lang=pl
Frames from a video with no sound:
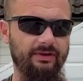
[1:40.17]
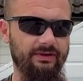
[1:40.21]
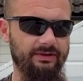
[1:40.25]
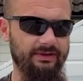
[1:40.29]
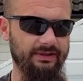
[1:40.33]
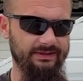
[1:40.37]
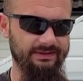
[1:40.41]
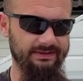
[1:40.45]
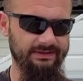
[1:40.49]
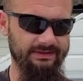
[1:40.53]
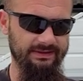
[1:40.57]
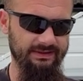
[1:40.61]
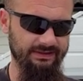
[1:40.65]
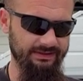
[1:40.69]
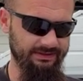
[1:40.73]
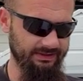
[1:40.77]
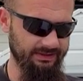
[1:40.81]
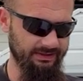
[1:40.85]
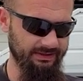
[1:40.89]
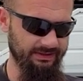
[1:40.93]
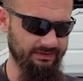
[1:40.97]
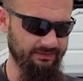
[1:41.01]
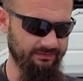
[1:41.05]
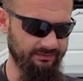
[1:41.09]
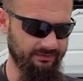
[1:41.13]
na
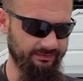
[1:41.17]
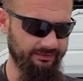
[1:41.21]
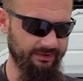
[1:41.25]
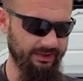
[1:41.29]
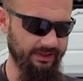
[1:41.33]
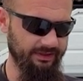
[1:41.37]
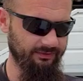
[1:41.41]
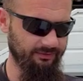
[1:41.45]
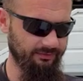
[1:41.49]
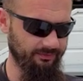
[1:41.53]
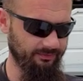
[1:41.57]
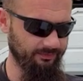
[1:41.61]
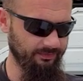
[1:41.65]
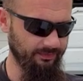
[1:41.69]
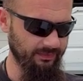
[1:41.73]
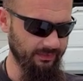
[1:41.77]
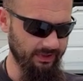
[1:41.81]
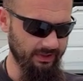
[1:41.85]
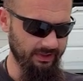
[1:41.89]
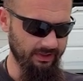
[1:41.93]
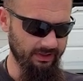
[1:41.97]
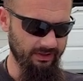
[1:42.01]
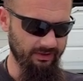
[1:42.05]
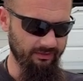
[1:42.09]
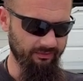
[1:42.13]
zasadzie wywiadu.
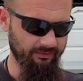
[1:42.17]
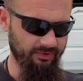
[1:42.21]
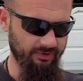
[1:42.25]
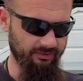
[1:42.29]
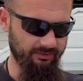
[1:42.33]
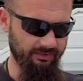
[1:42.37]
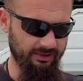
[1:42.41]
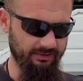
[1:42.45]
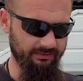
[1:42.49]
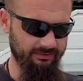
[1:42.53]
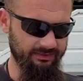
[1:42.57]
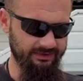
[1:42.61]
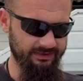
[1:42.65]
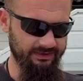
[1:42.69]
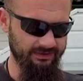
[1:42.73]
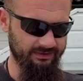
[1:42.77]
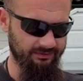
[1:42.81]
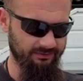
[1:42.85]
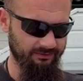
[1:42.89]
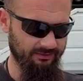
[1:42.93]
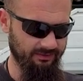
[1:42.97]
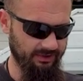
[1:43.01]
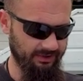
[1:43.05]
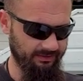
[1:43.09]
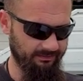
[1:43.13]
Problemy ze
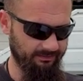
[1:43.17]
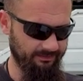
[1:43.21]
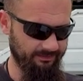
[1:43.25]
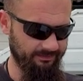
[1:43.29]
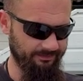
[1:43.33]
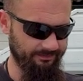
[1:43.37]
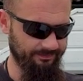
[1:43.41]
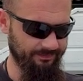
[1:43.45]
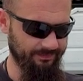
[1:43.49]
słuchem.